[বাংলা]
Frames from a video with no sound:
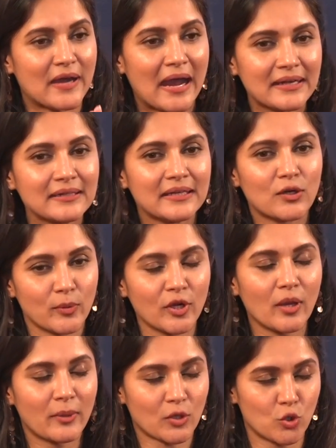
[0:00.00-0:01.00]
ফারিনের
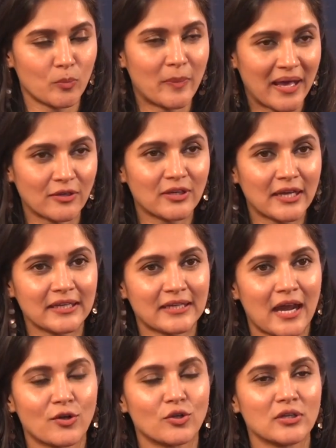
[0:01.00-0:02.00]
অভিনয় আমার খুব ভালো লাগে
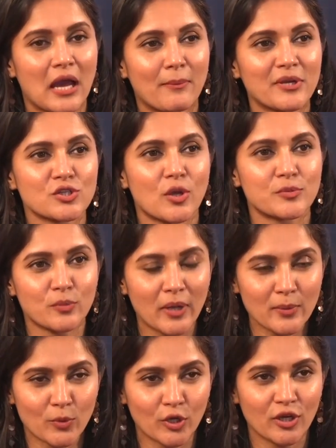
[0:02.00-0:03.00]
কারণ আমার
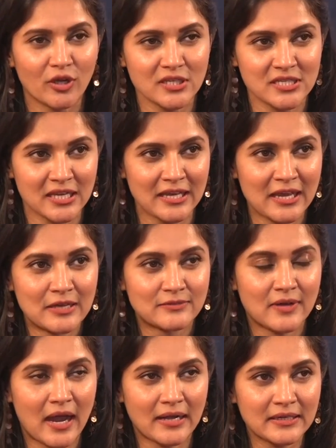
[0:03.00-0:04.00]
সবসময় মনে হয় যে
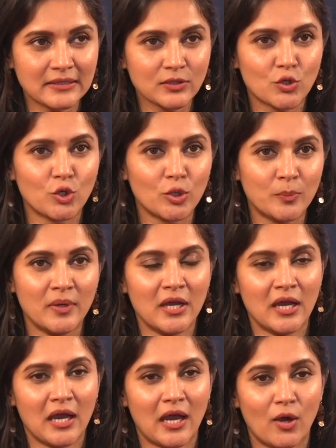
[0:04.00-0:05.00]
ফারিন খুব
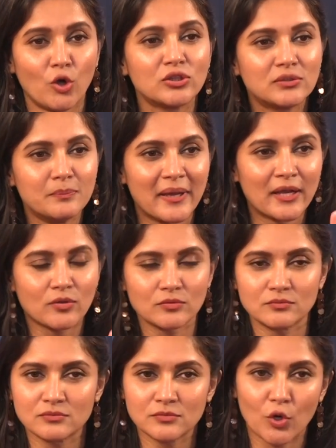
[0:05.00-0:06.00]
মানে
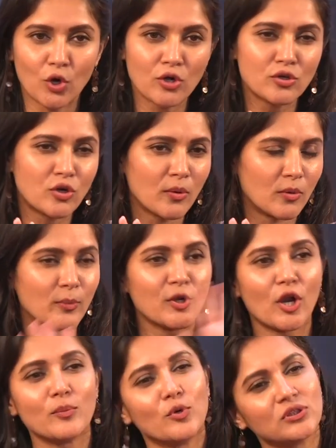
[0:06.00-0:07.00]
ওর
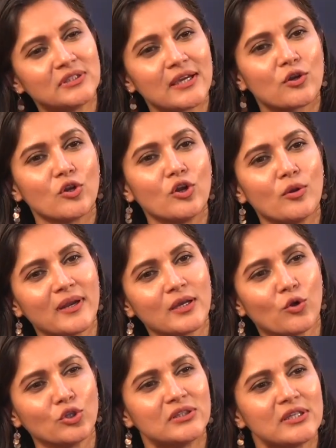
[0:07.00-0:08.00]
অভিনয়ের মধ্যে কোনো মানে
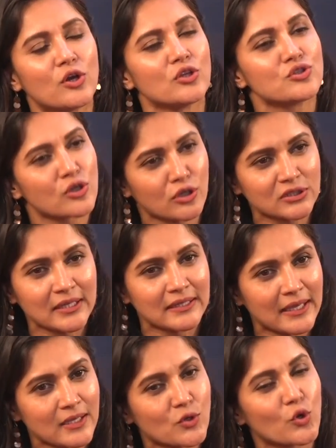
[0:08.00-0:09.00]
অতিরঞ্জকতা
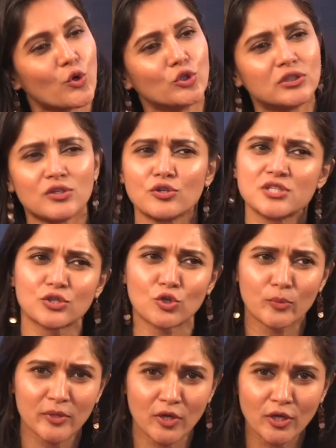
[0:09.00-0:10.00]
নেই কোনো অতিরঞ্জিত
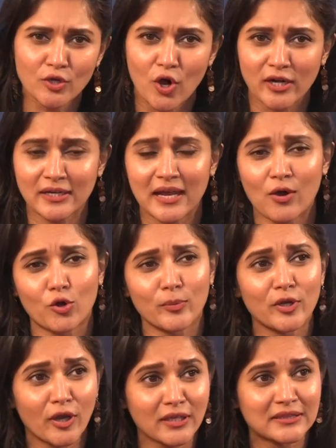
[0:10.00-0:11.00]
অভিনয় করে না ওর
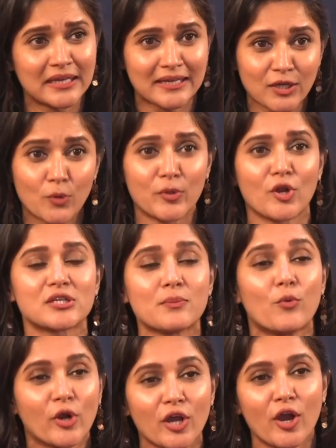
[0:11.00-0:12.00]
অভিনয় দেখলে অভিনয়টা
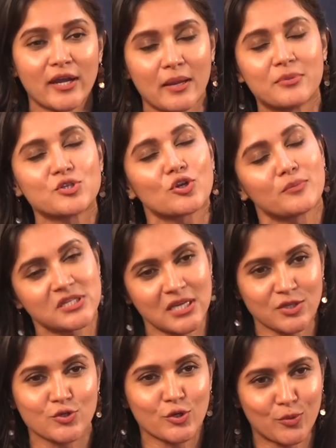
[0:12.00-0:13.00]
মনে হয় না ভীষণ
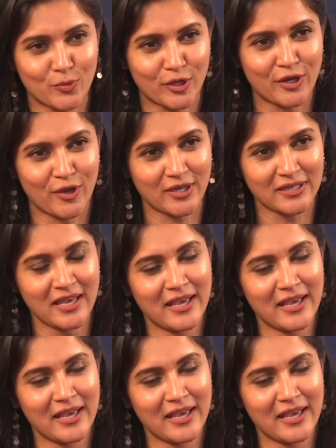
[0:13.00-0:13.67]
বিশ্বাসযোগ্য মনে হয়